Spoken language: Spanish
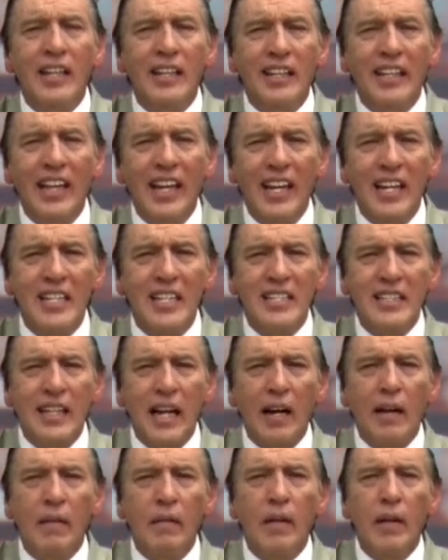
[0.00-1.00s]
de
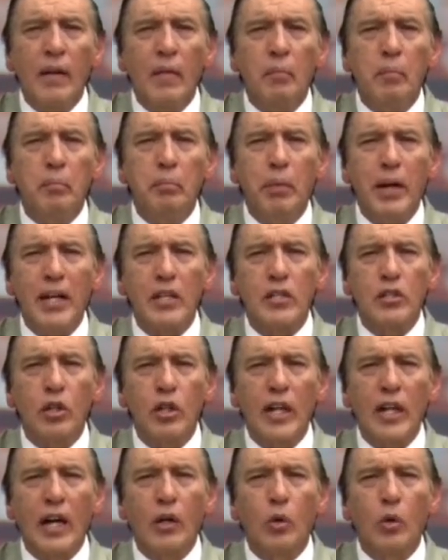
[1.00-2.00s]
esta
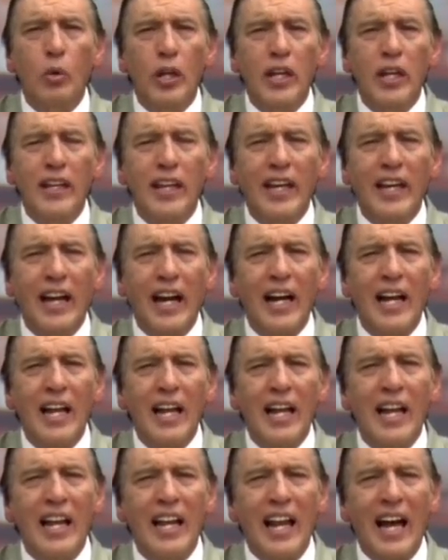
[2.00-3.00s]
persona
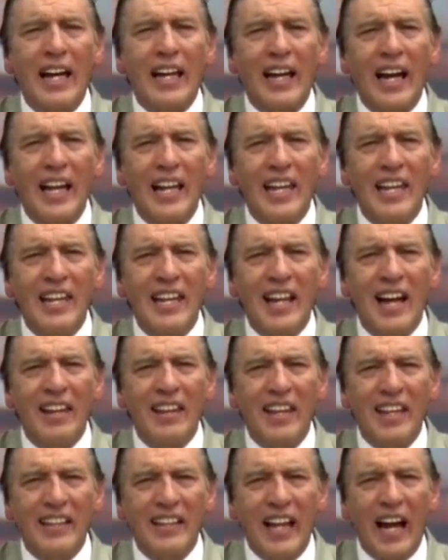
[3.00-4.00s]
jurídica la calidad
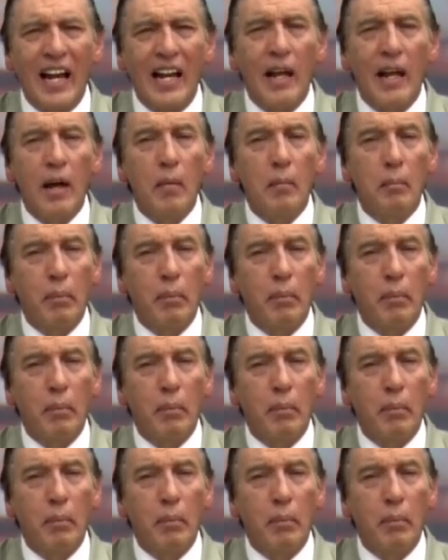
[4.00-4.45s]
de tal